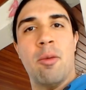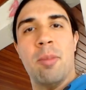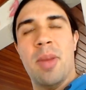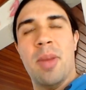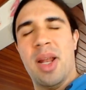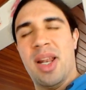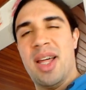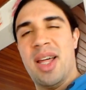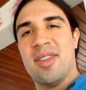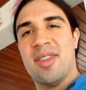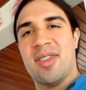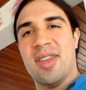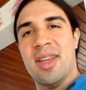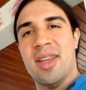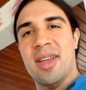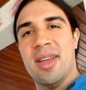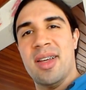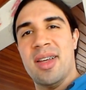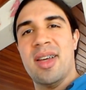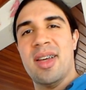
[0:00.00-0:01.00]
beleza?
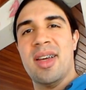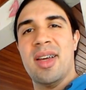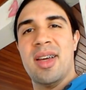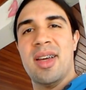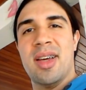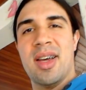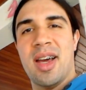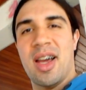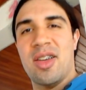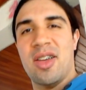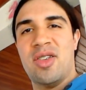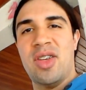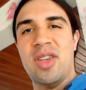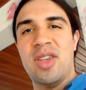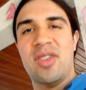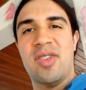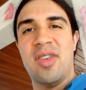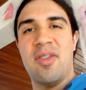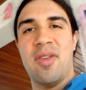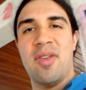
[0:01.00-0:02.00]
A gente
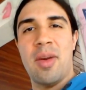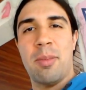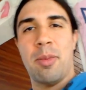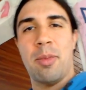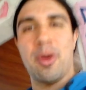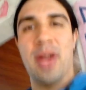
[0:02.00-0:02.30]
se vê por